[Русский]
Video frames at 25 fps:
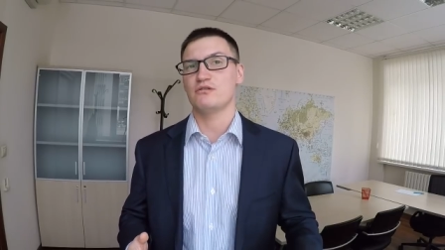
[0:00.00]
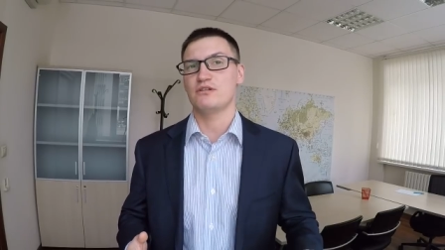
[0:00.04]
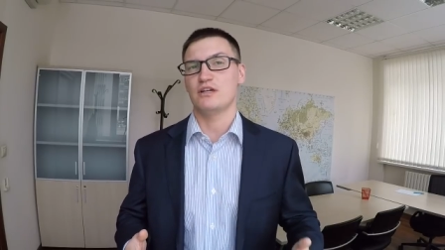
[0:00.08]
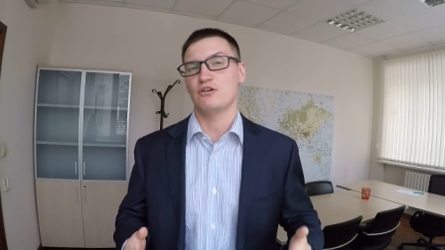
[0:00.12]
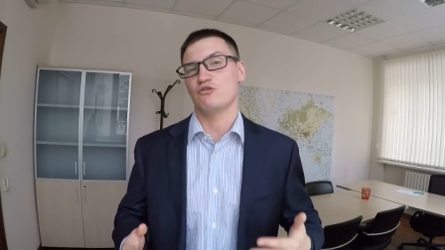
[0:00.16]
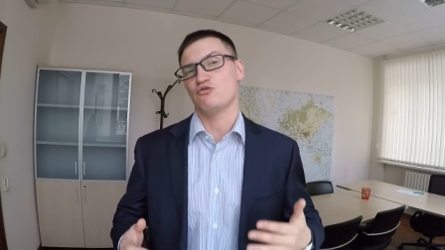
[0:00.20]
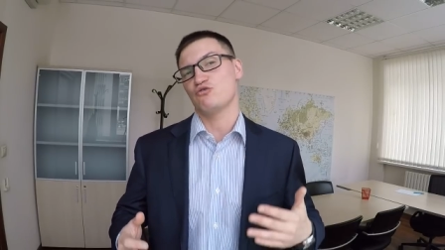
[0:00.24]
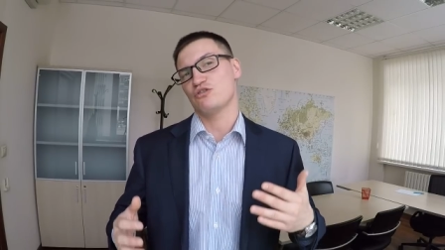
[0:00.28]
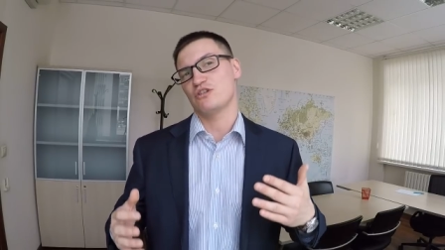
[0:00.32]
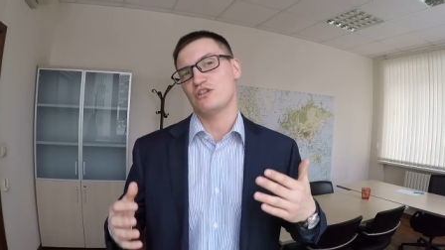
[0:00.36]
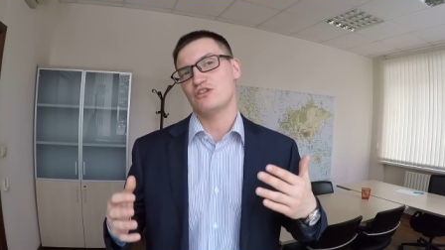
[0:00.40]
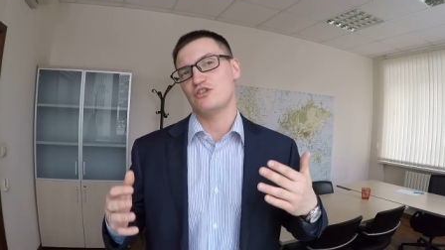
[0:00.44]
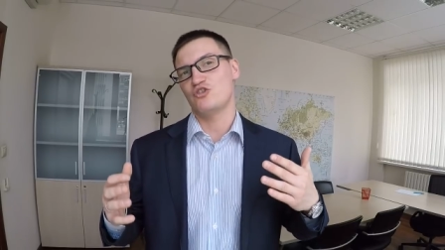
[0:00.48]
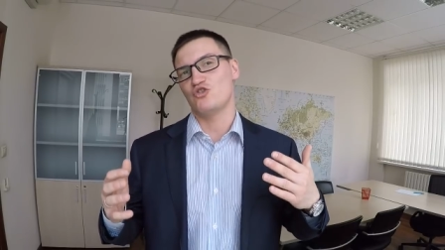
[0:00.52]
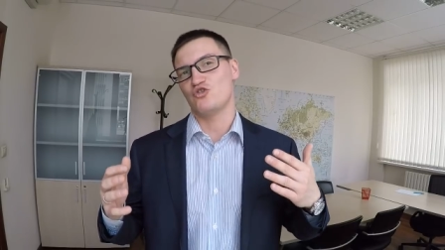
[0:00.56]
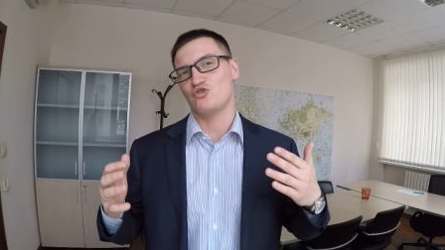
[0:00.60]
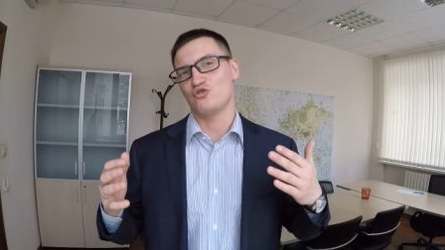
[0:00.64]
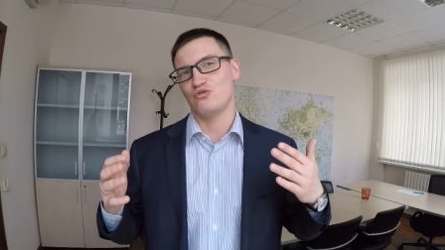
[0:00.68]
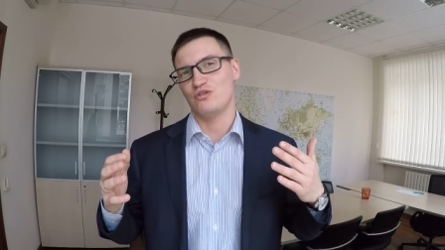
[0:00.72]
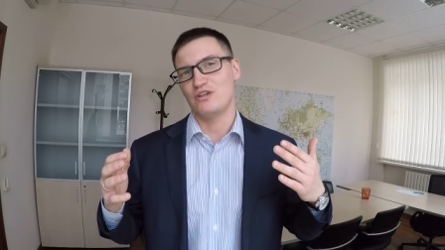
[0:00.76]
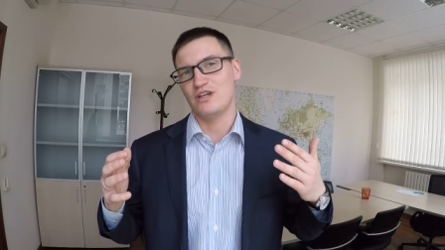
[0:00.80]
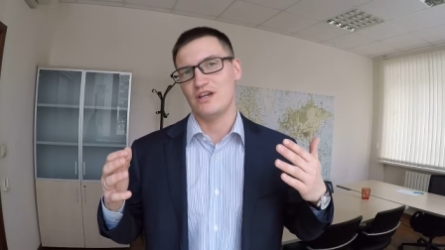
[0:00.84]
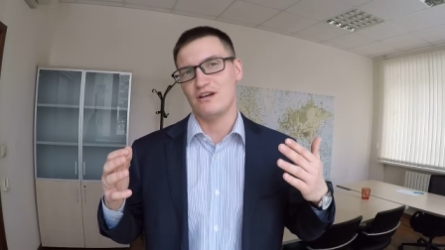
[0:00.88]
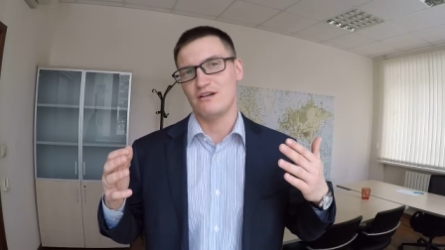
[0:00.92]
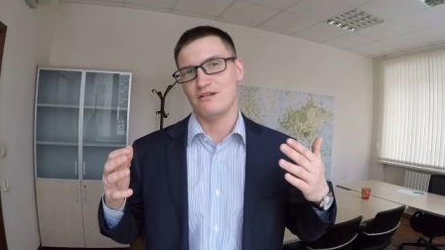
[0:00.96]
Я очень надеюсь,
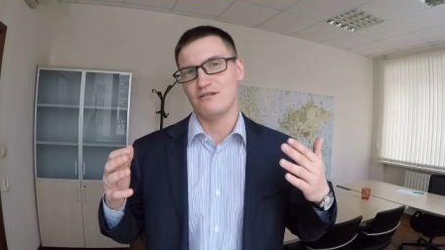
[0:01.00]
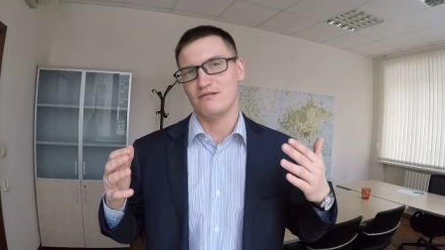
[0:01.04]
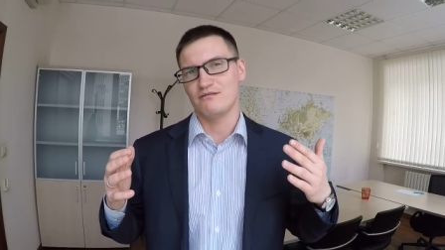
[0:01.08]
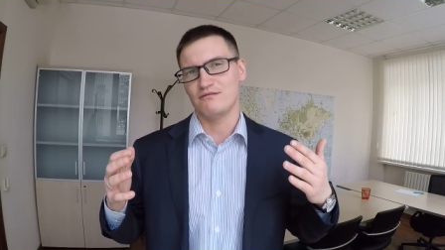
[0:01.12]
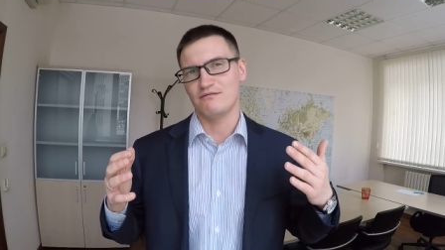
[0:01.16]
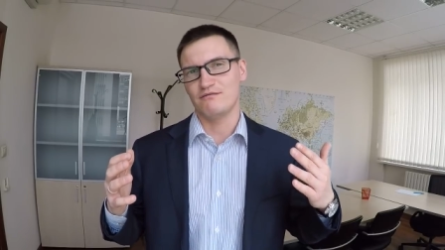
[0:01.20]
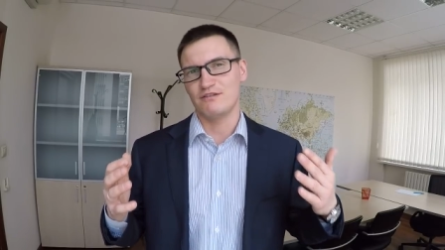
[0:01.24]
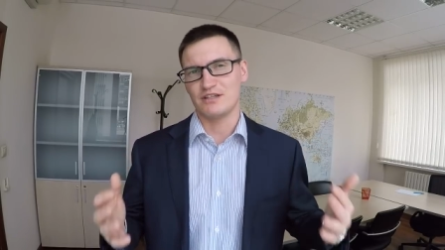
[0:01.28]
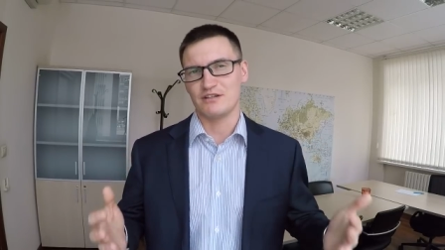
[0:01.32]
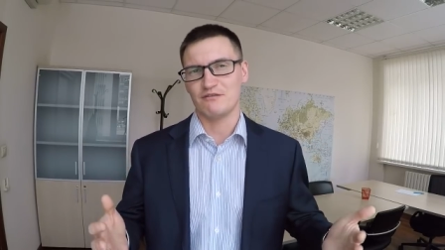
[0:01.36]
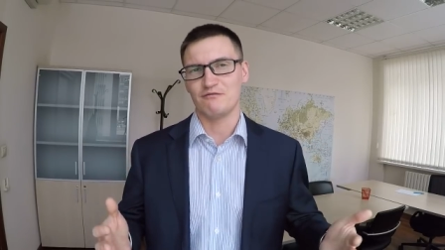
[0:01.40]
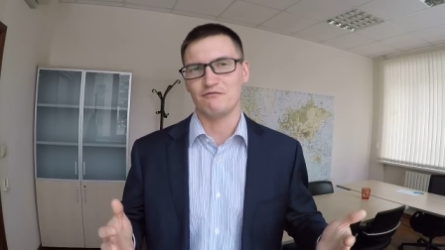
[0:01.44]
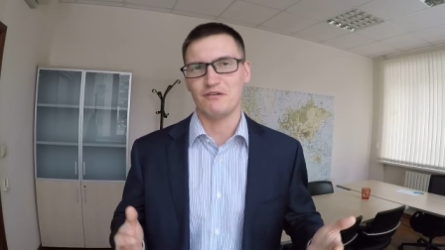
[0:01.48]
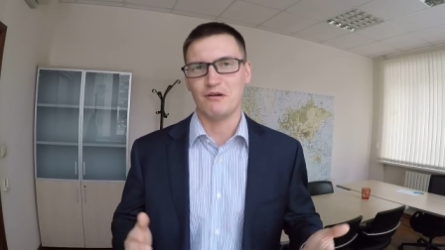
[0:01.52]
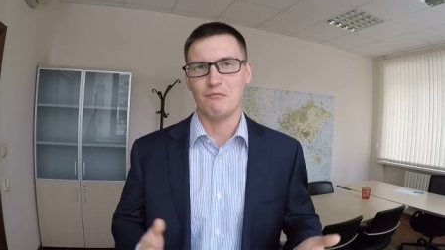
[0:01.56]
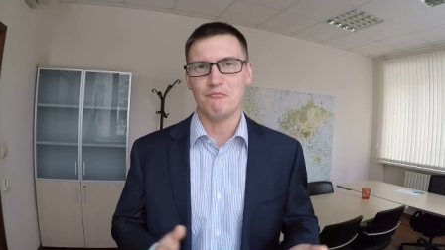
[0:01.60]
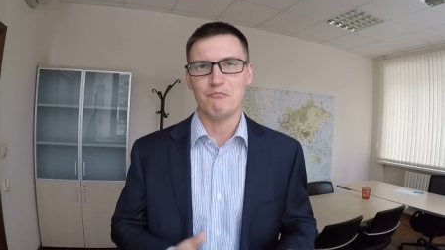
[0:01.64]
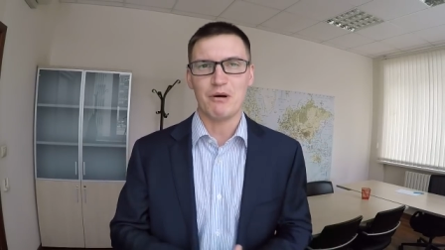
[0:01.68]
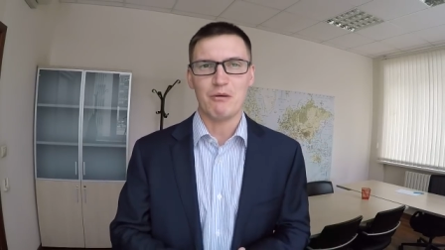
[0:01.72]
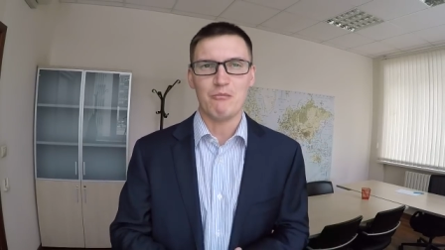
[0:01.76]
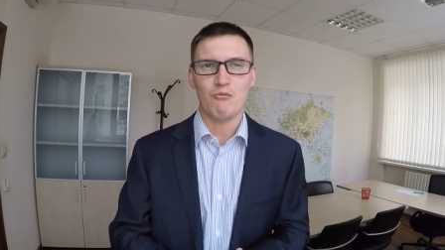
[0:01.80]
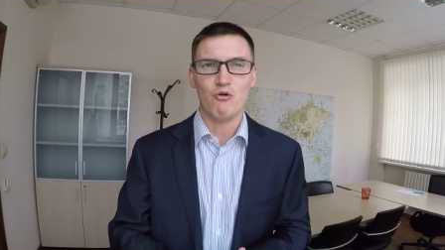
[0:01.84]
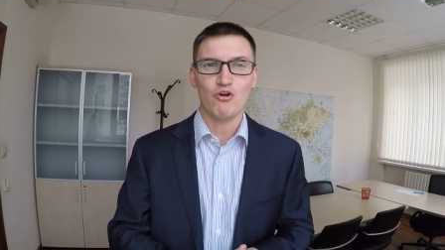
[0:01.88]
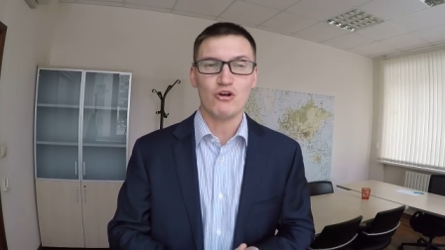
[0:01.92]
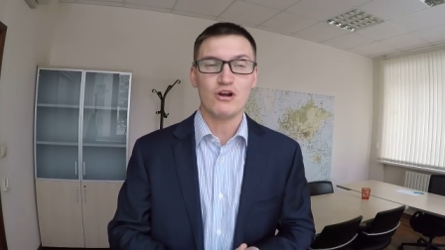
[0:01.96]
что я в этом вам
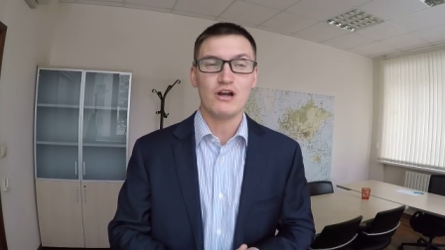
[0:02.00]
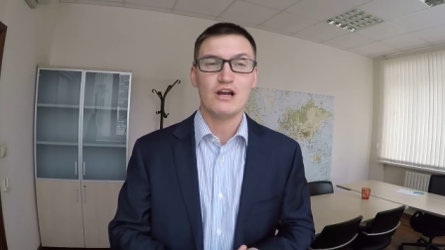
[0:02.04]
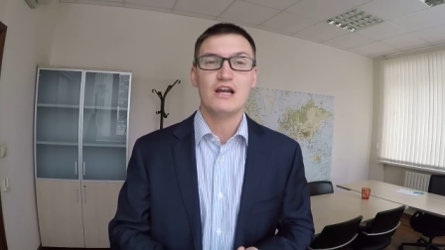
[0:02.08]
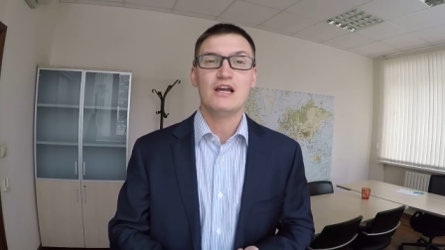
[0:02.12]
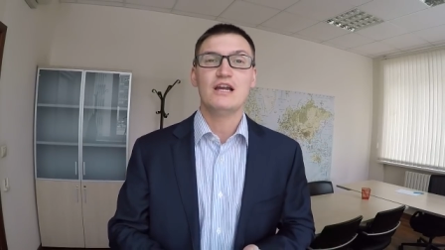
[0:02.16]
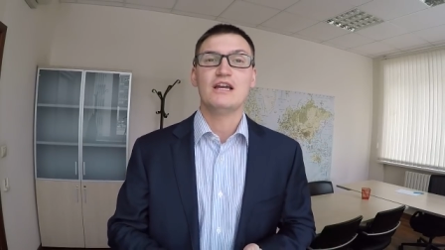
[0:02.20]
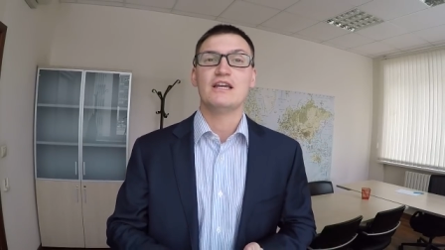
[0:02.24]
помог.